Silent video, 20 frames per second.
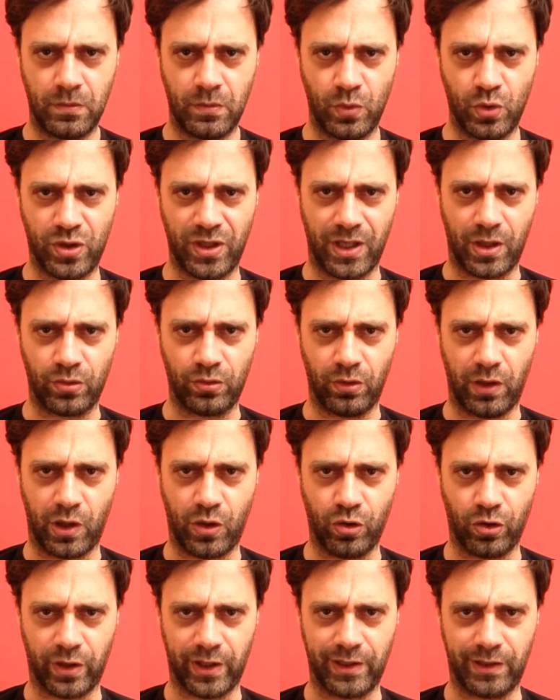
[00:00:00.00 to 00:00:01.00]
Usarono la
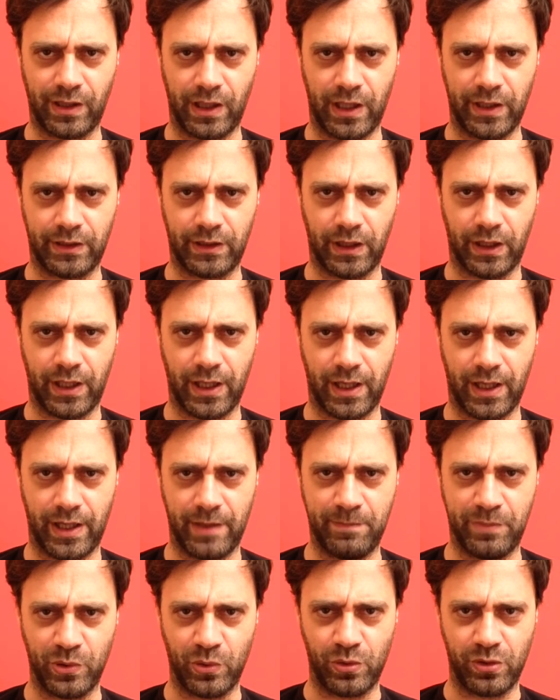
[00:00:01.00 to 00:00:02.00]
corrente elettrica
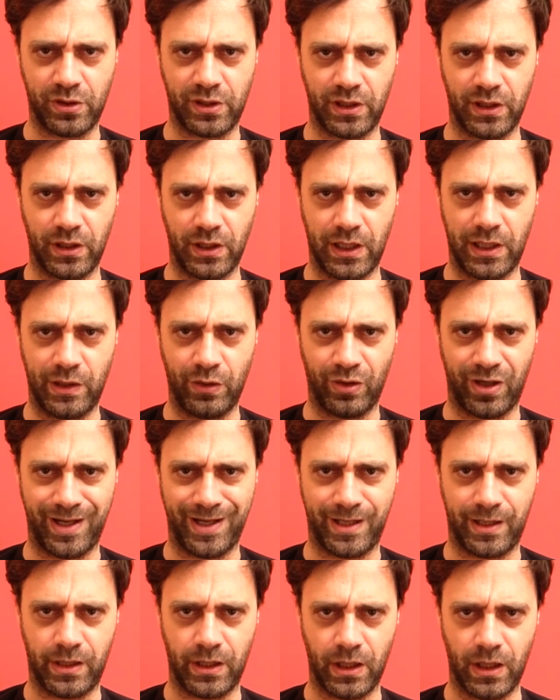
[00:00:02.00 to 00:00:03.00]
ai polsi, alle
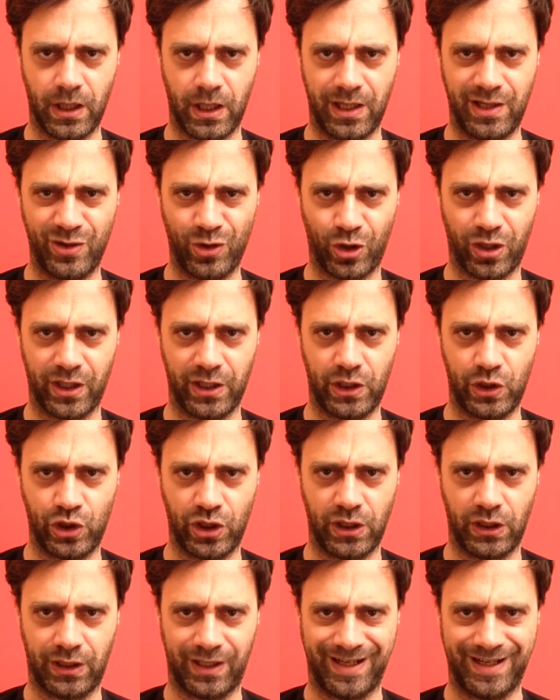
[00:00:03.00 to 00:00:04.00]
orecchie, agli organi
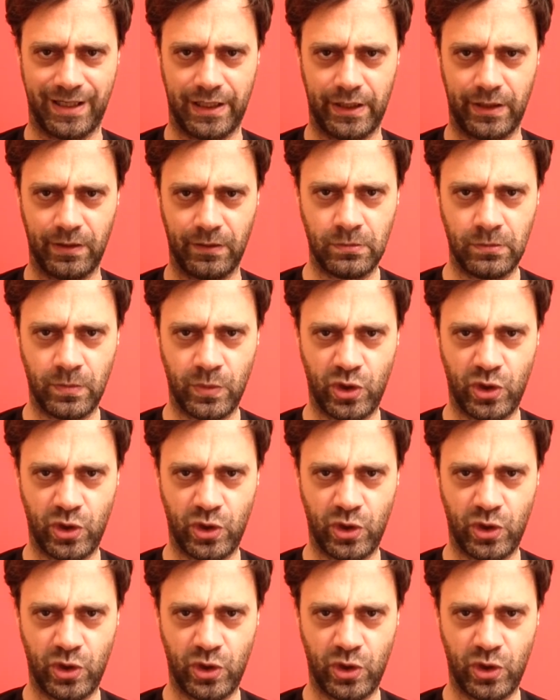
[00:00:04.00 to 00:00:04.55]
genitali.